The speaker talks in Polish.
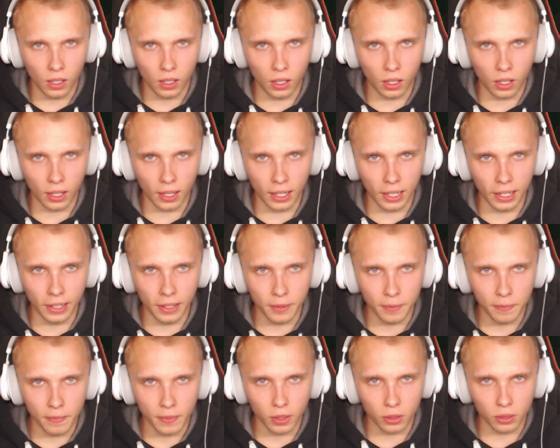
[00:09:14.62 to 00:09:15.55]
Okej,
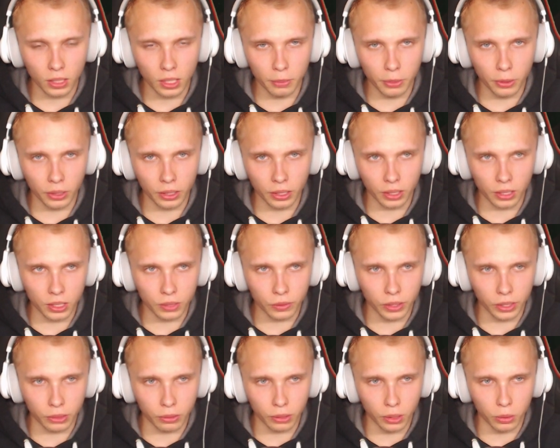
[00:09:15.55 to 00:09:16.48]
okay. to nie było takie
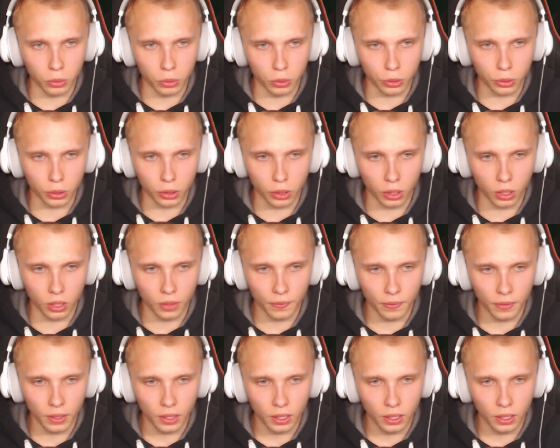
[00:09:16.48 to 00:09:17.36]
zwykłe łóżko.